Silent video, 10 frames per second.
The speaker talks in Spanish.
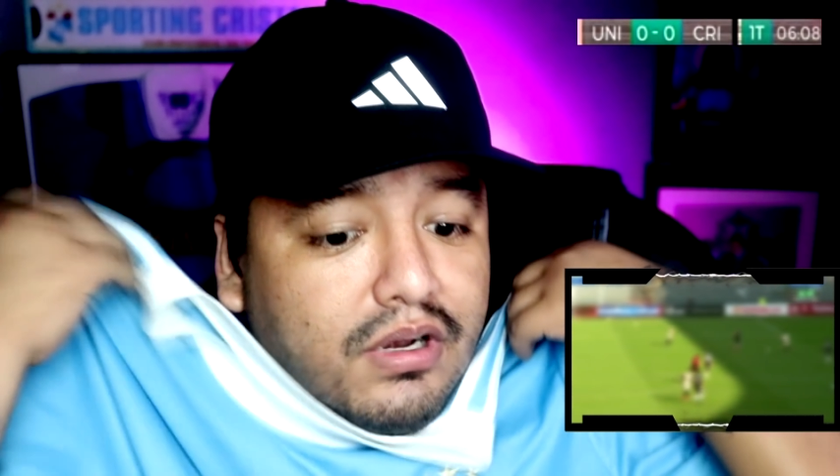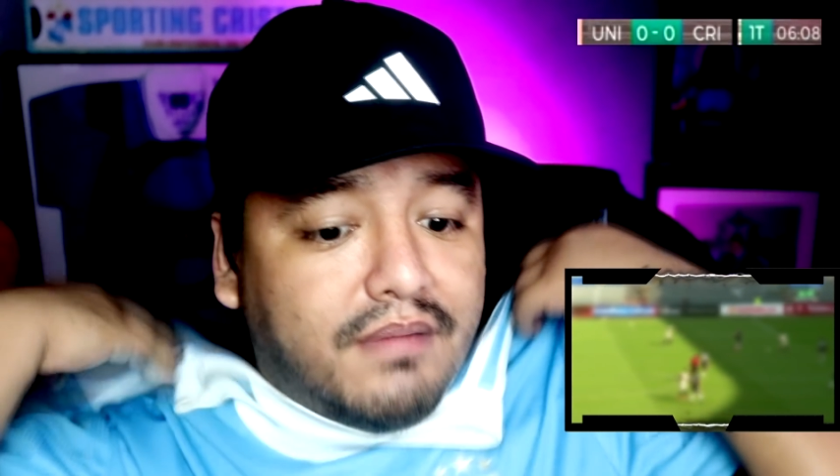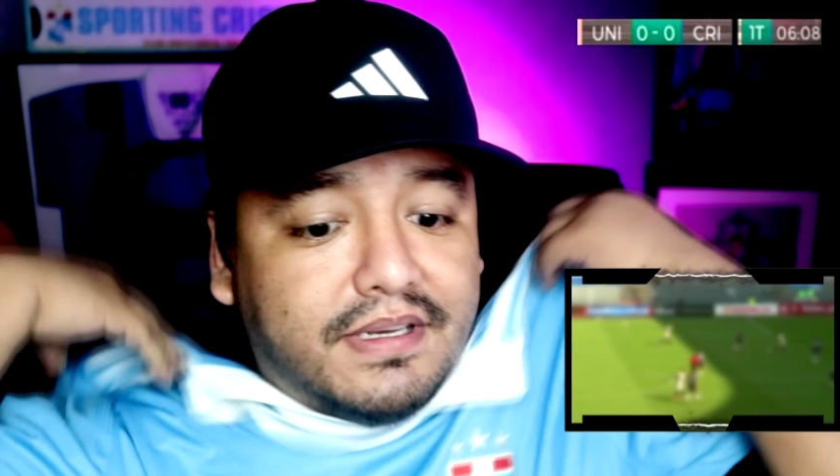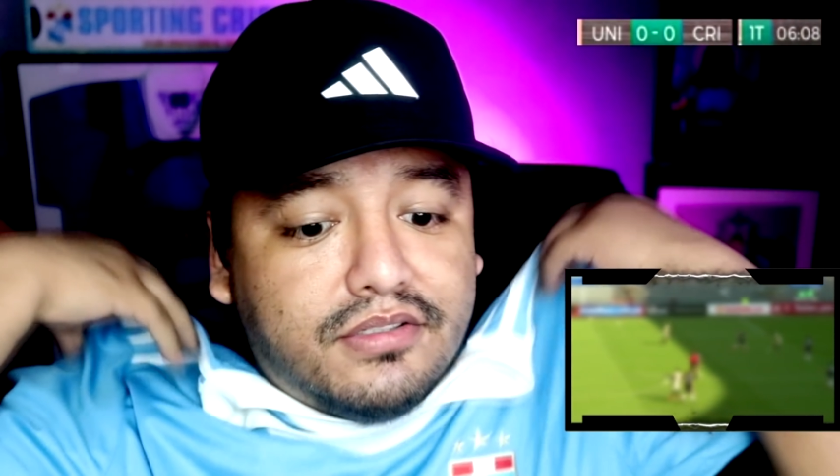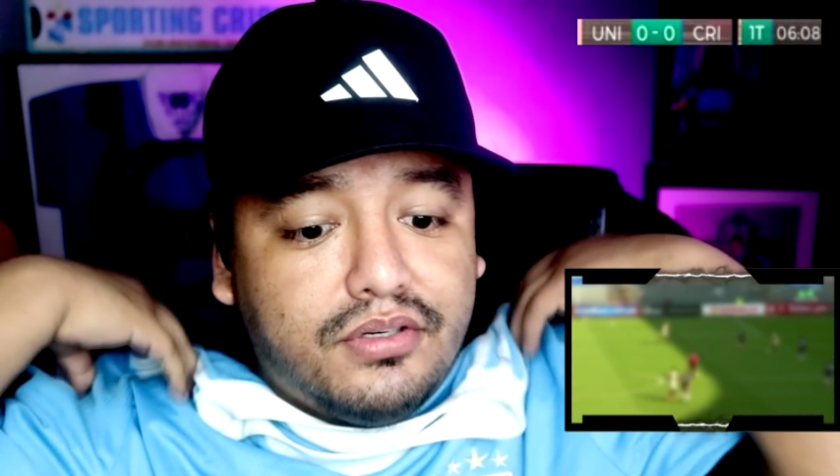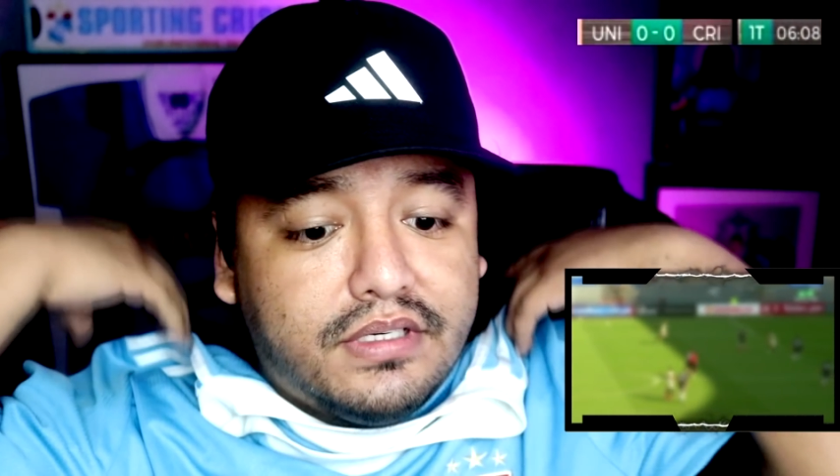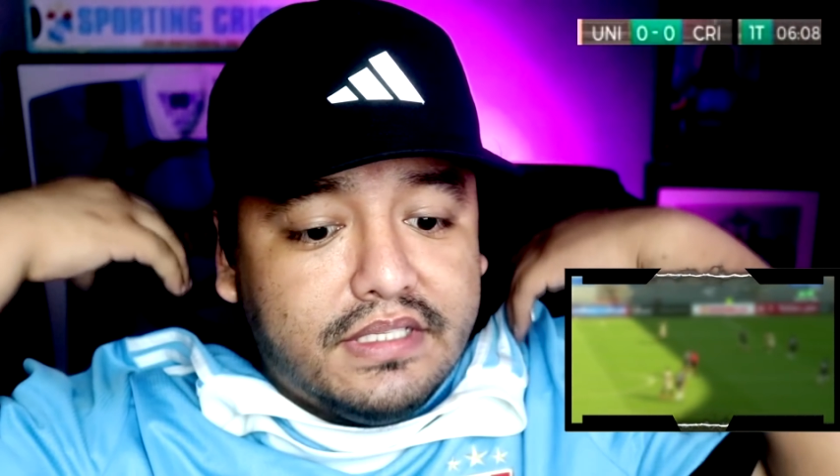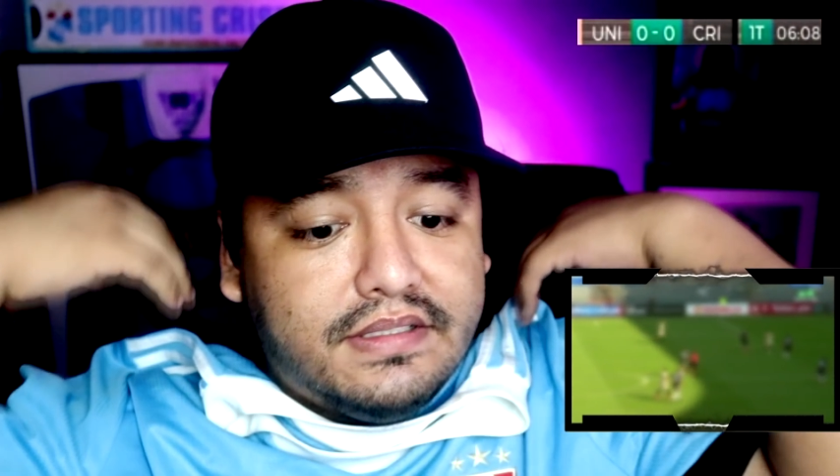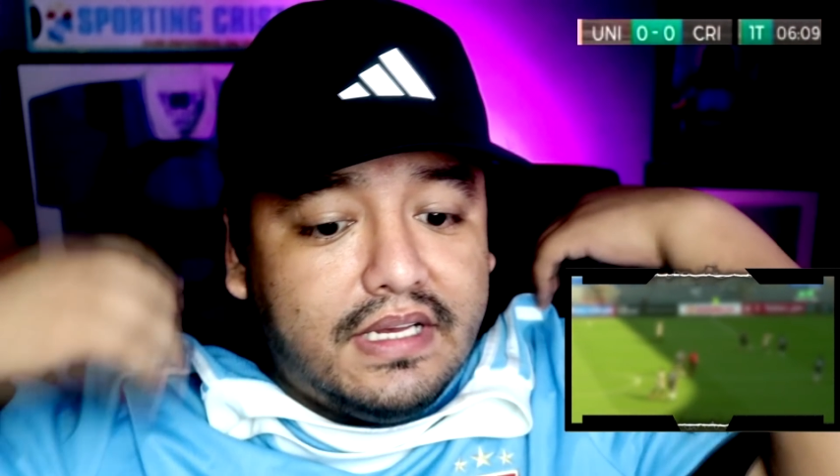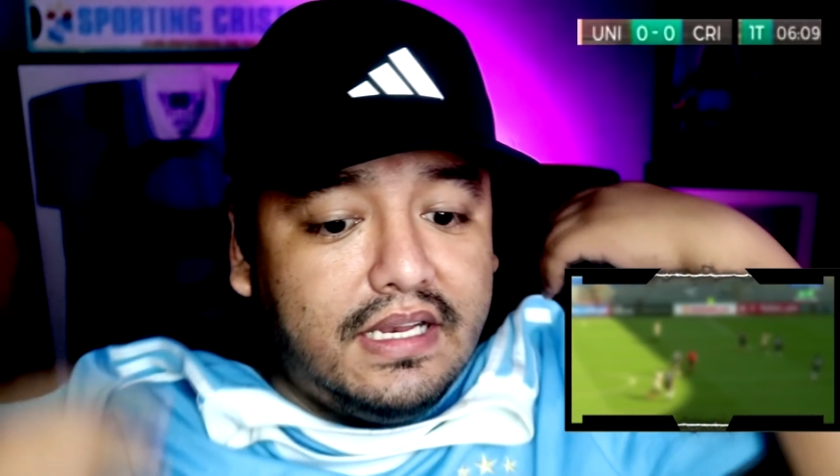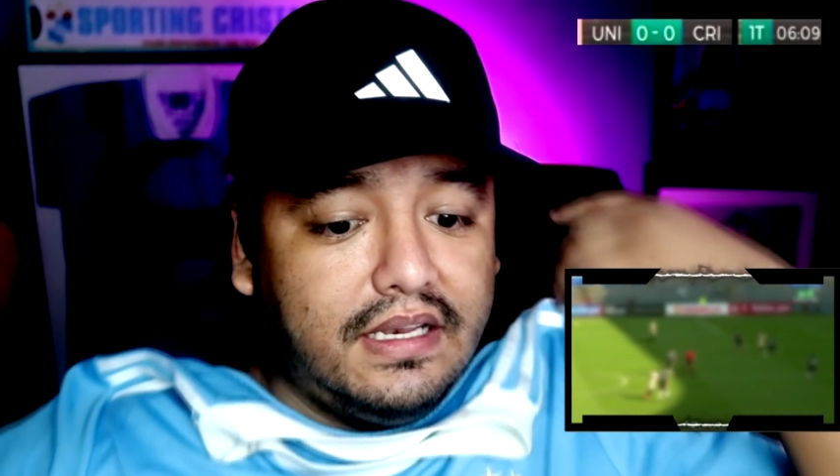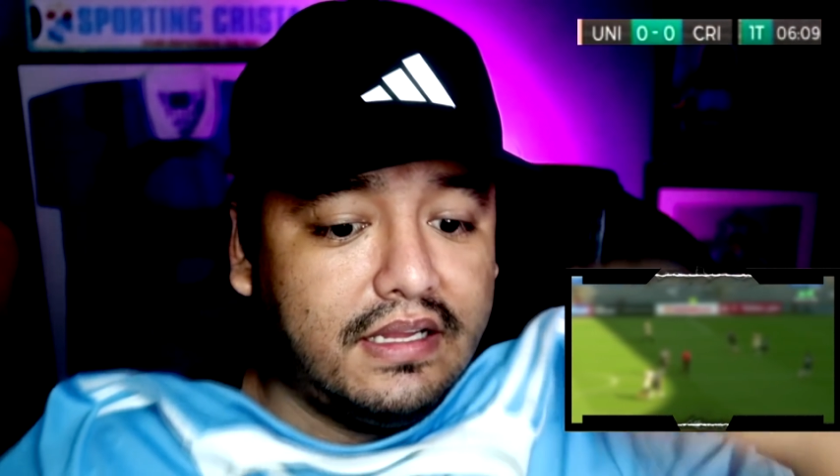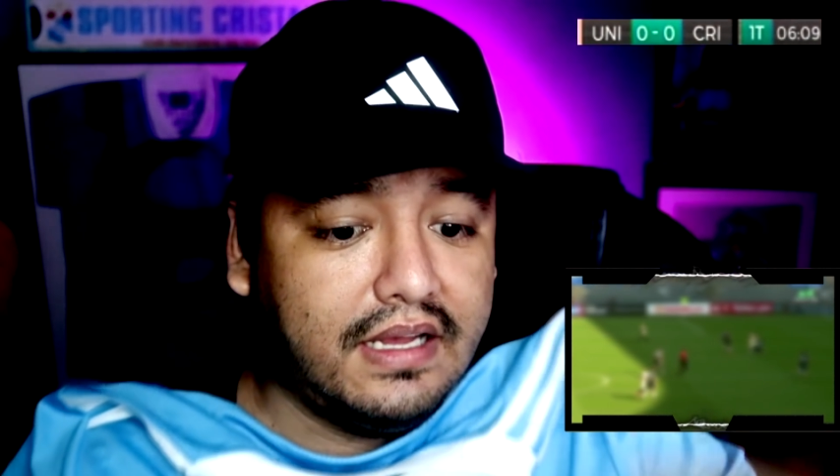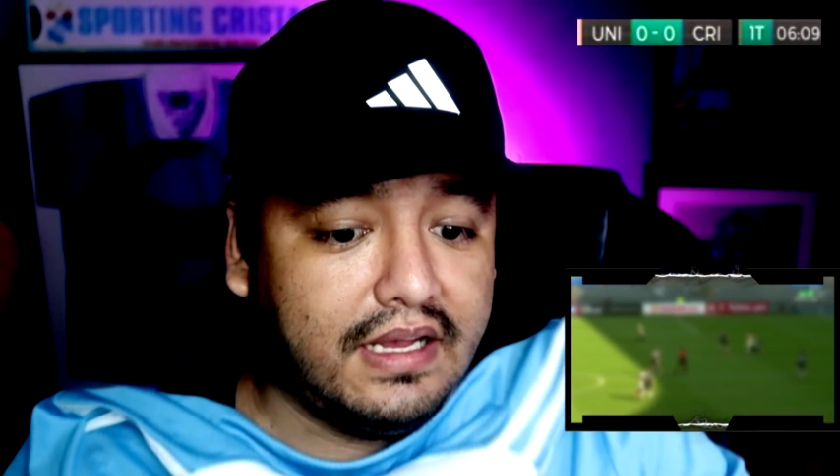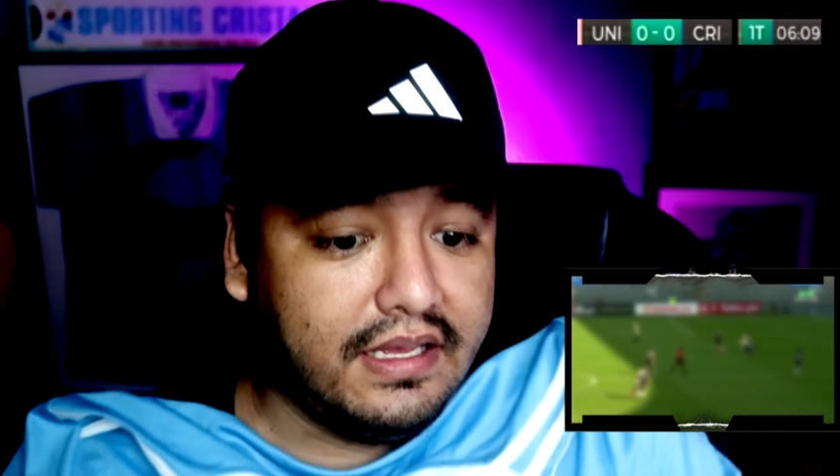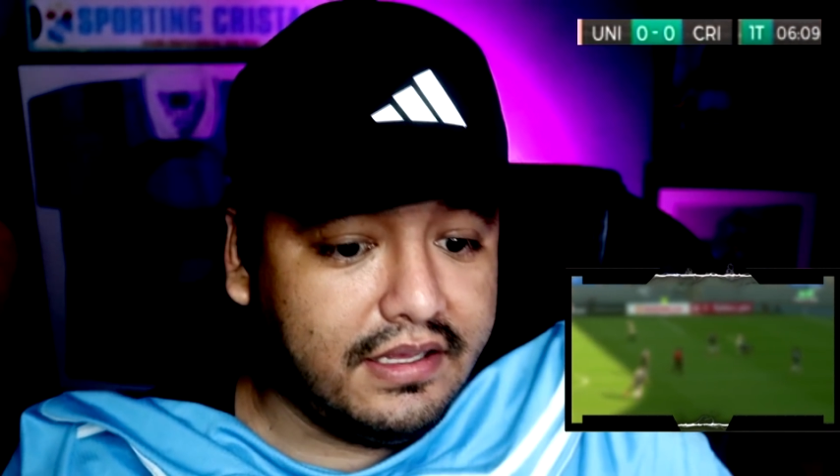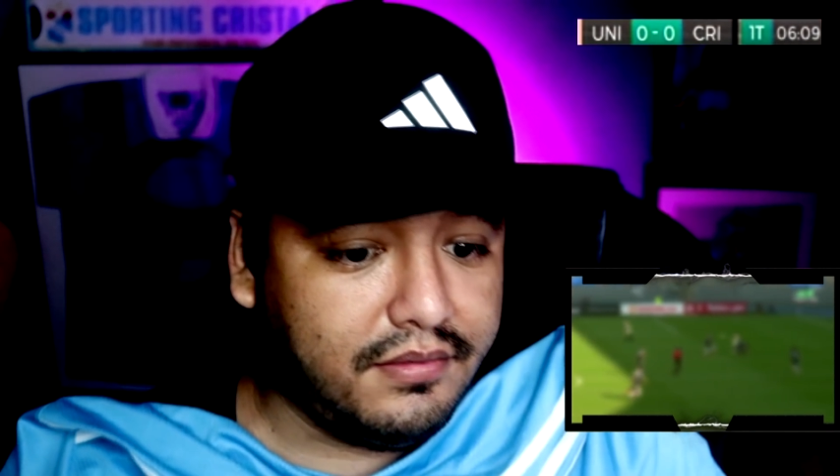la presión cristal. Ahí